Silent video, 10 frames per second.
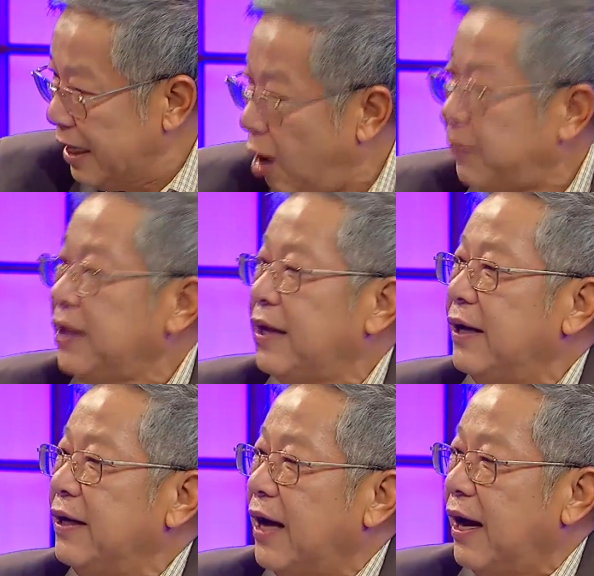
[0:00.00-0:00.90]
รอบที่
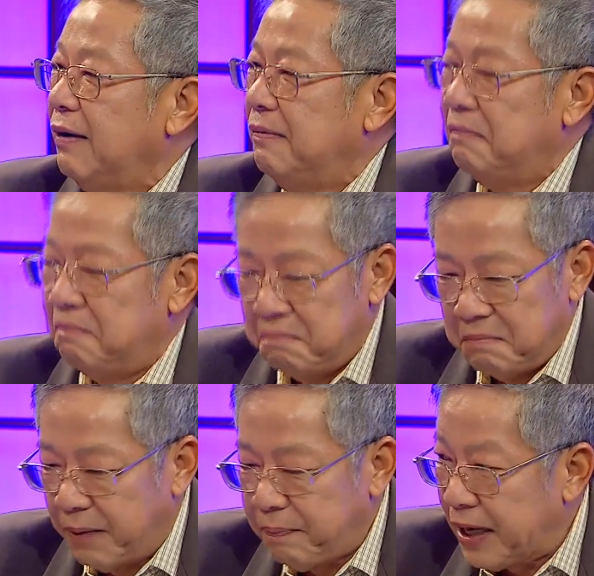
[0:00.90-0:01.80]
7นี่นะ
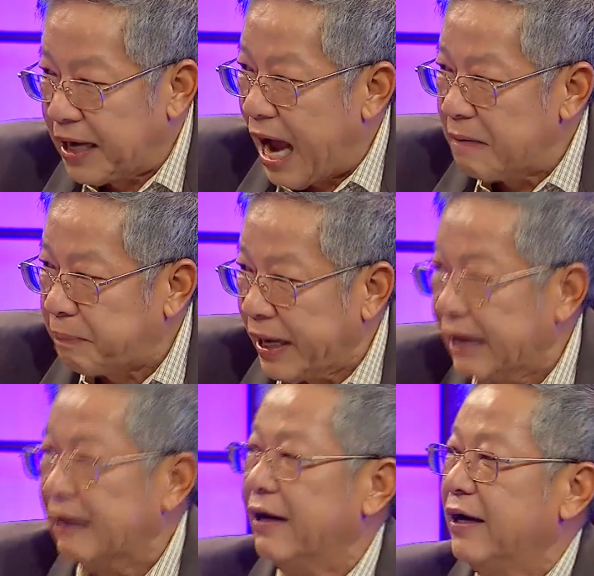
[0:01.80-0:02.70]
มันเป็นการเป
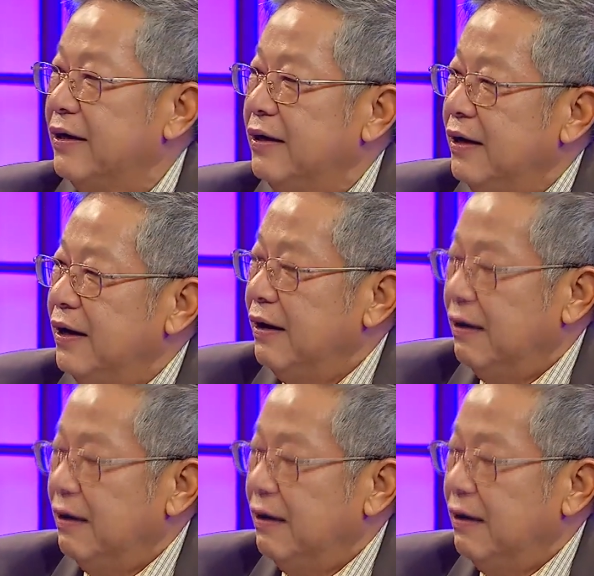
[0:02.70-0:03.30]
ลี่ยนเลยเปลี่